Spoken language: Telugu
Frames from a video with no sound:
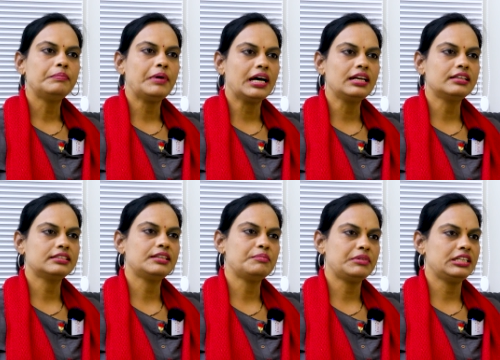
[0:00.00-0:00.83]

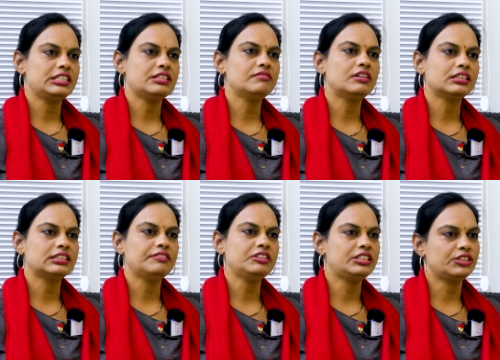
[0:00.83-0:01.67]
పార్లర్కి సంబంధించిన వర్క్స్
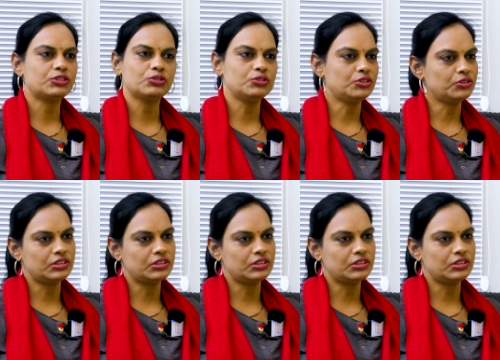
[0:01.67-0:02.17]
అవి చేసుకుంటూ